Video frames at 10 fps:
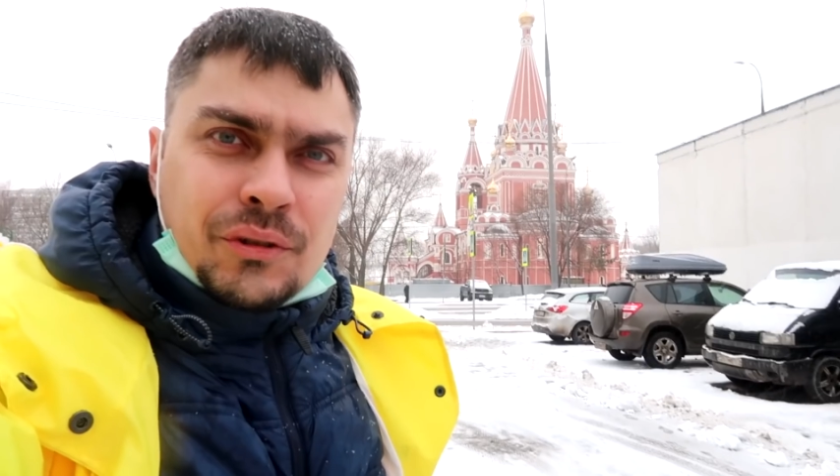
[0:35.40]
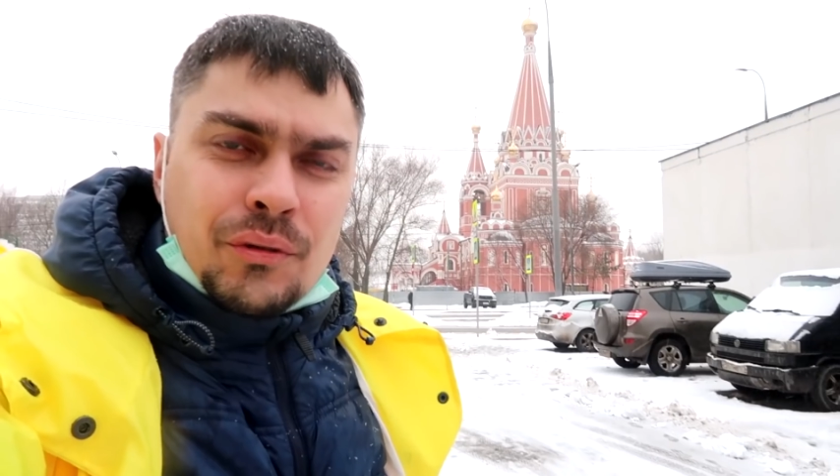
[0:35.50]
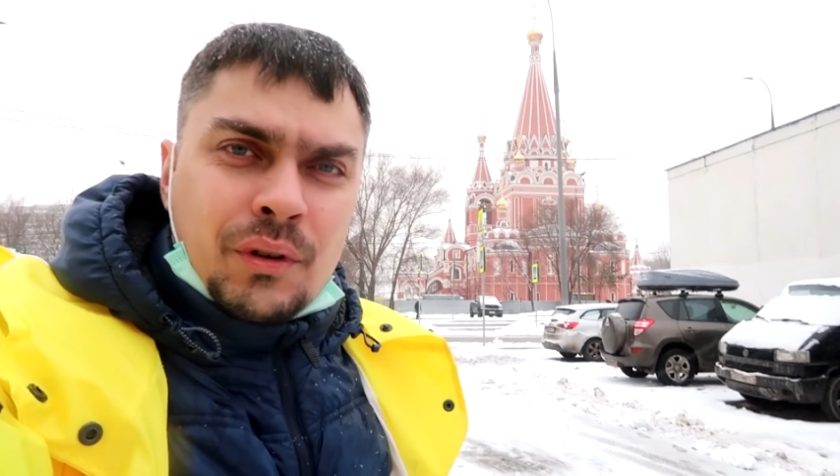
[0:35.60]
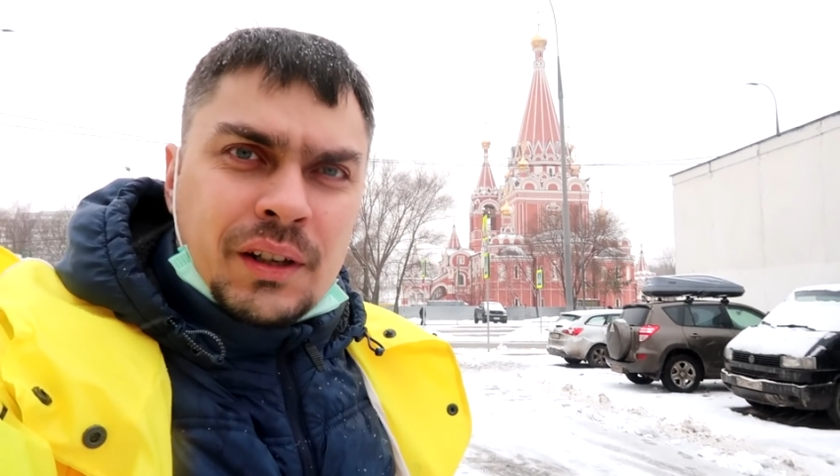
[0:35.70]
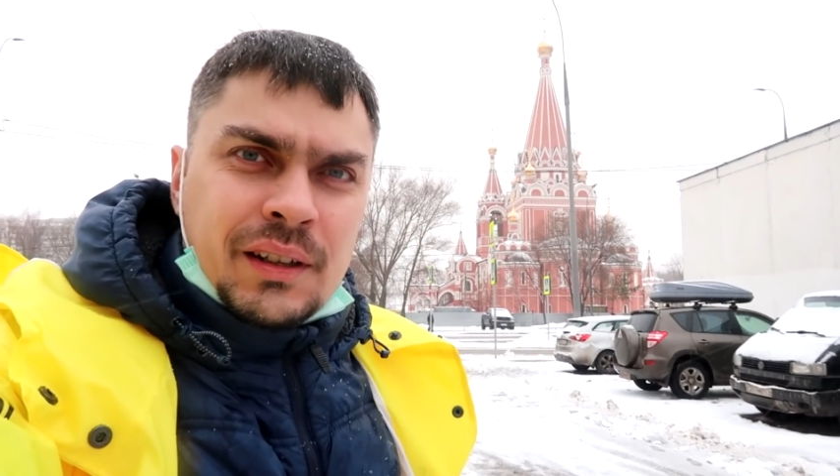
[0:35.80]
Кто
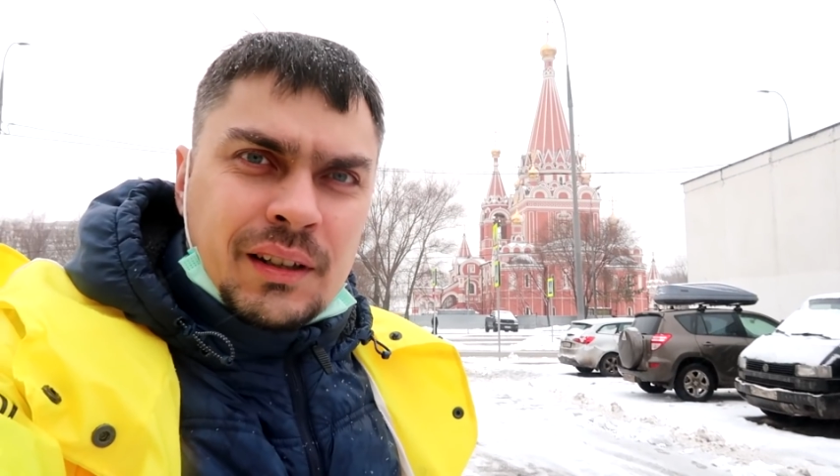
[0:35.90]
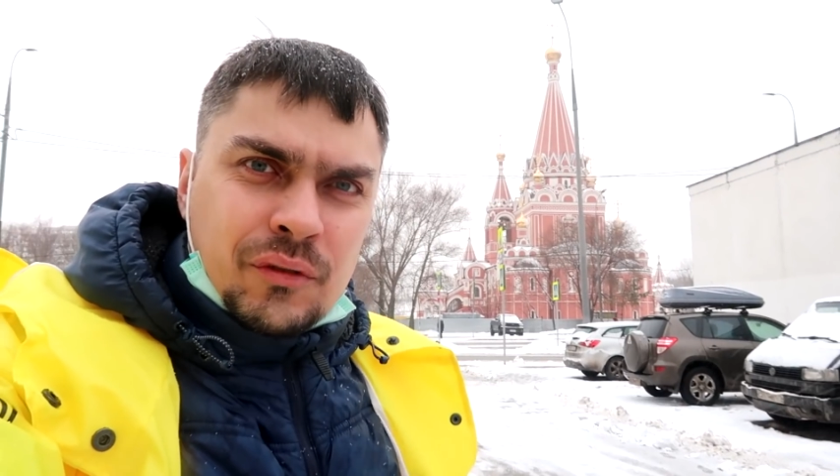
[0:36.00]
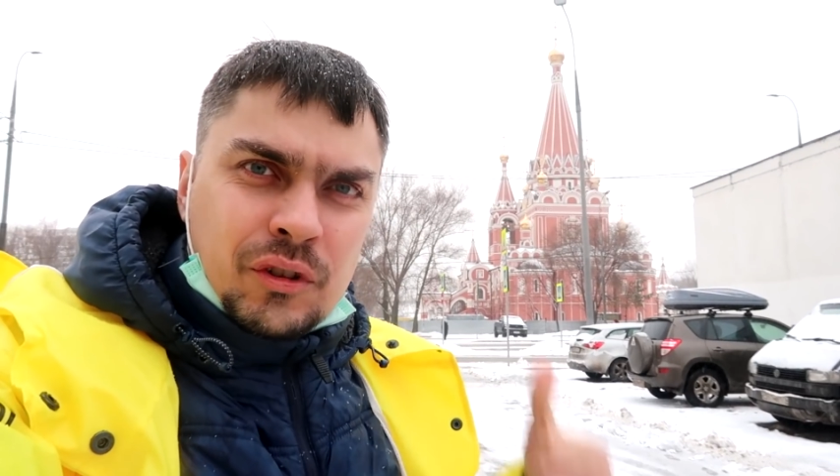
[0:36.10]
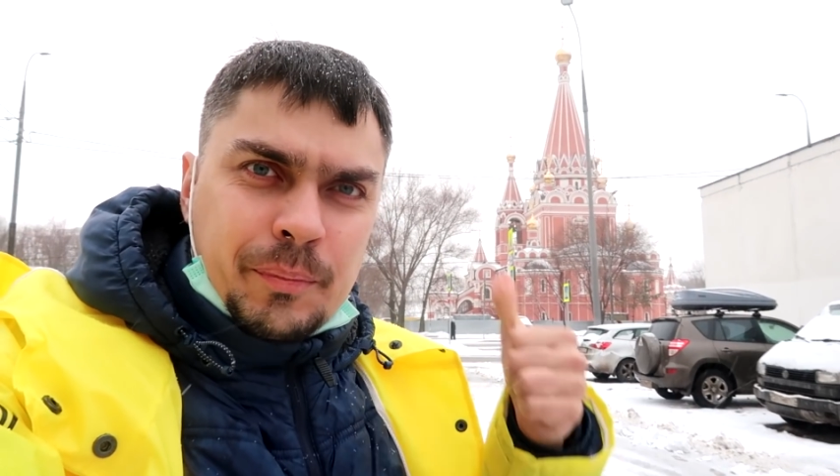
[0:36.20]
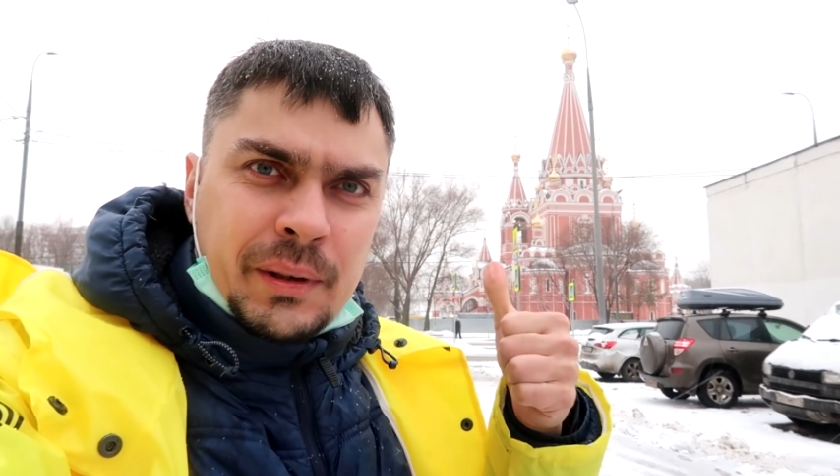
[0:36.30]
угадает
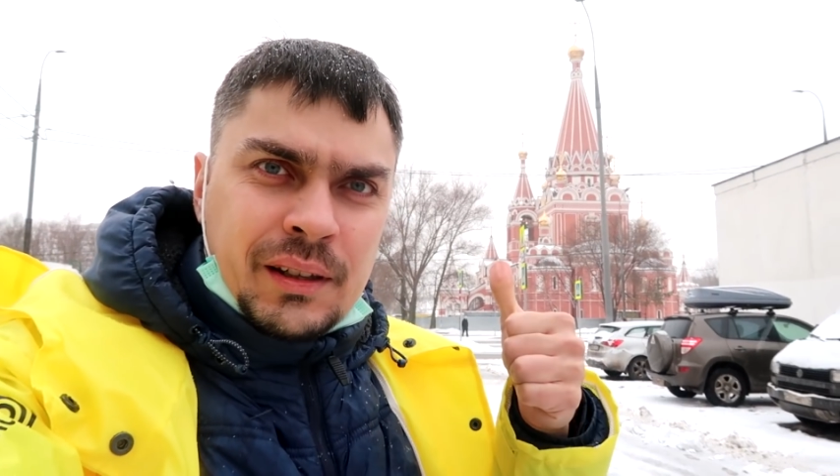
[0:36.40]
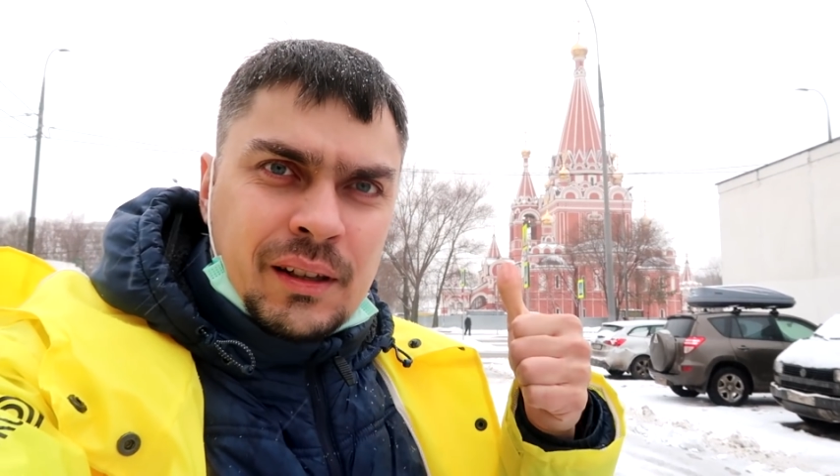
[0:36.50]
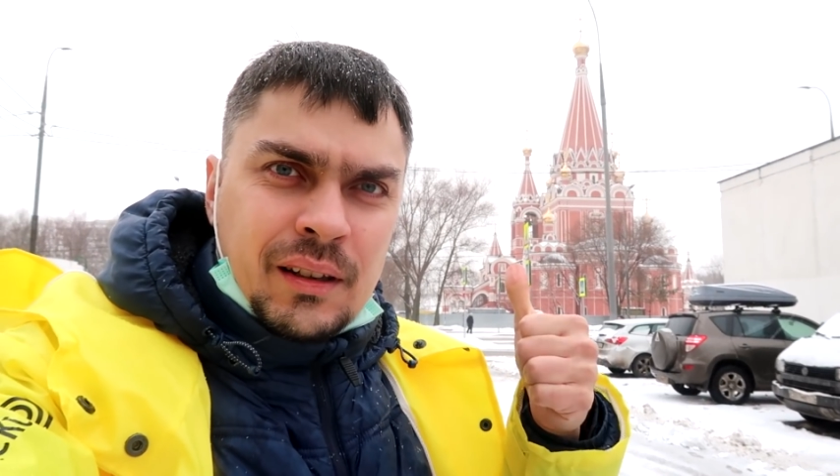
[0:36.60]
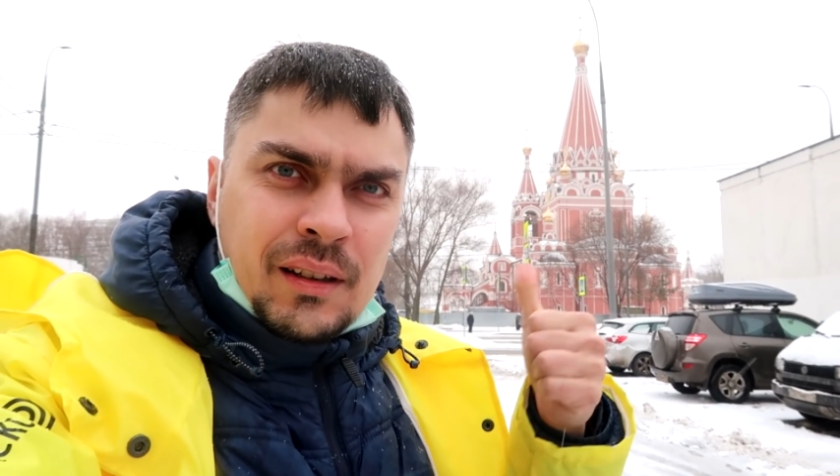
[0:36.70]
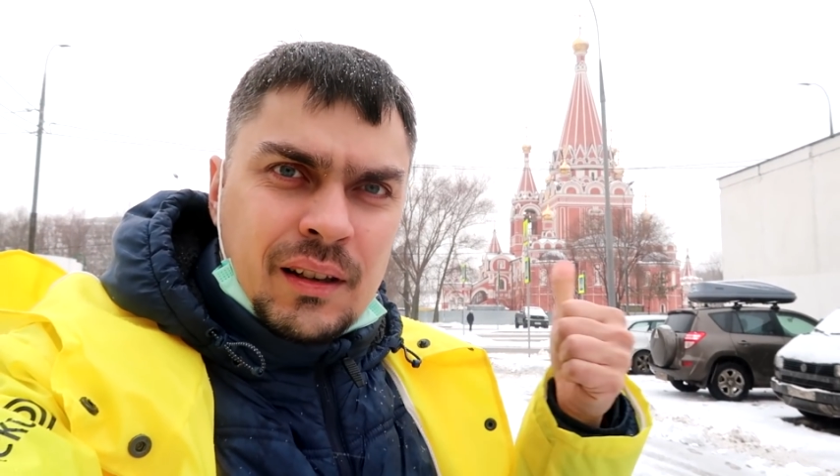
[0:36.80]
вот по этой